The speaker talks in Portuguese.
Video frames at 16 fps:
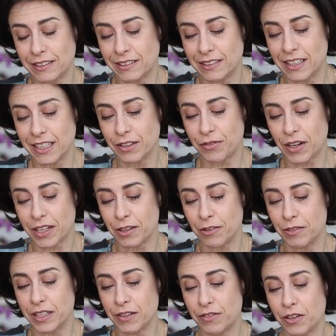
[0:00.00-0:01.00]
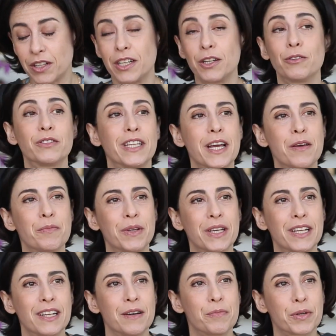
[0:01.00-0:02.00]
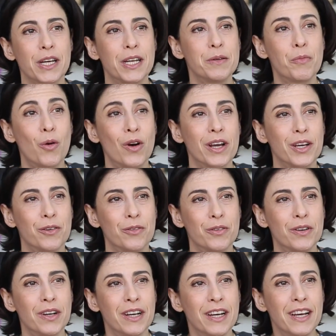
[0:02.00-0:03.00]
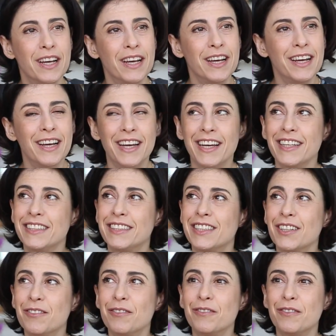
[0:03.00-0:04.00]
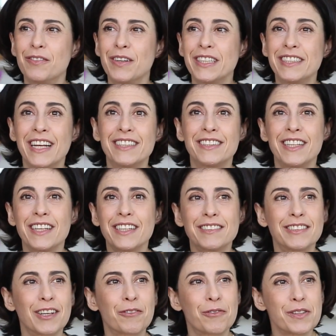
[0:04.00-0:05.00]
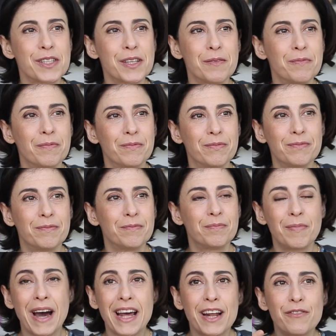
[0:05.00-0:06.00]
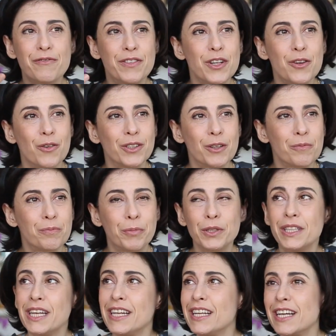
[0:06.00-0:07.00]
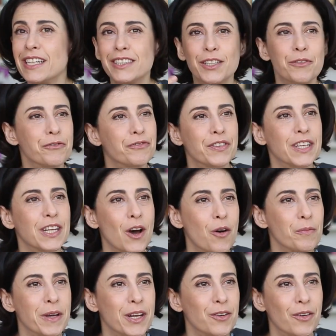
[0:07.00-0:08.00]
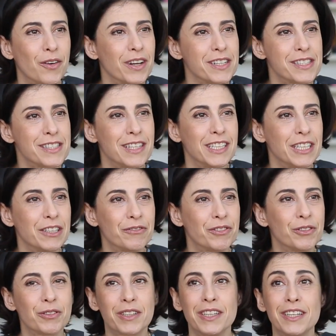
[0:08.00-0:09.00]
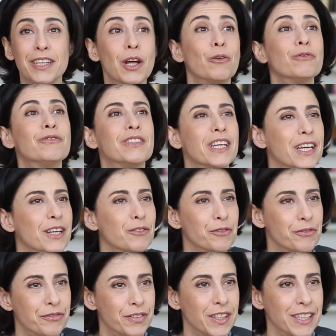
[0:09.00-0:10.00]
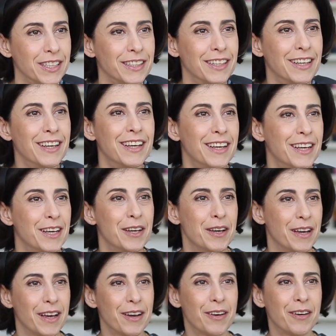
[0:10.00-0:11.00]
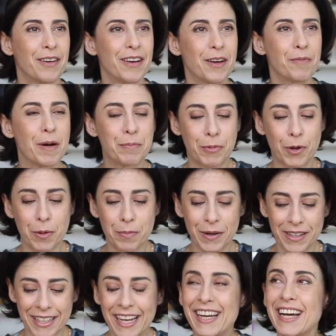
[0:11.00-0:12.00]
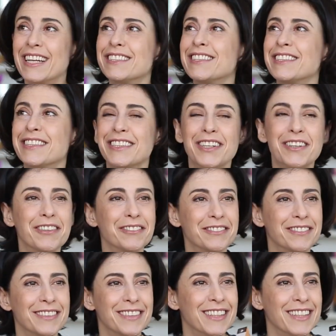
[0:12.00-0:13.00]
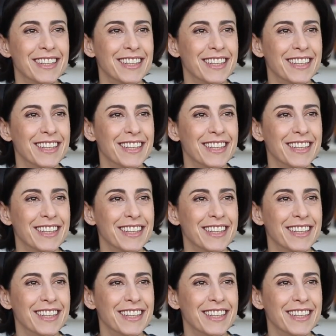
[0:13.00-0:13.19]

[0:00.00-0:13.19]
desse livro é que é um livro que não termina, porque ele morreu. Então ainda tem essa coisa maravilhosa. Não poderia ter um final melhor esse livro do que não ter um fim. É, é uma própria negação